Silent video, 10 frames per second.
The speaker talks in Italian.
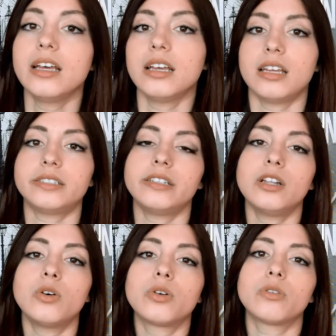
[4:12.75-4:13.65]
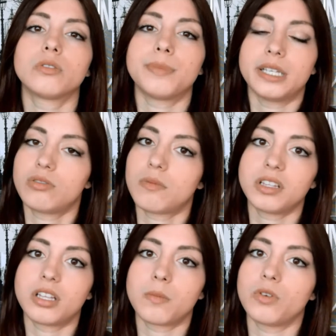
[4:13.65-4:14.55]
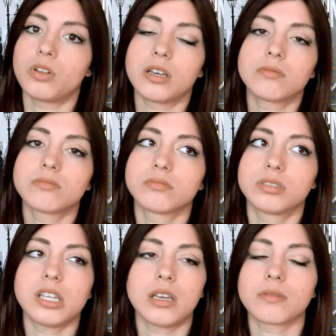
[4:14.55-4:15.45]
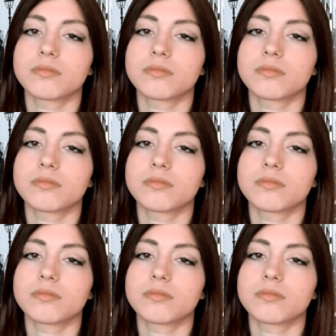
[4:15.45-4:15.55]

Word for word: E tra di loro, beh, sicuramente Hermione. Sì,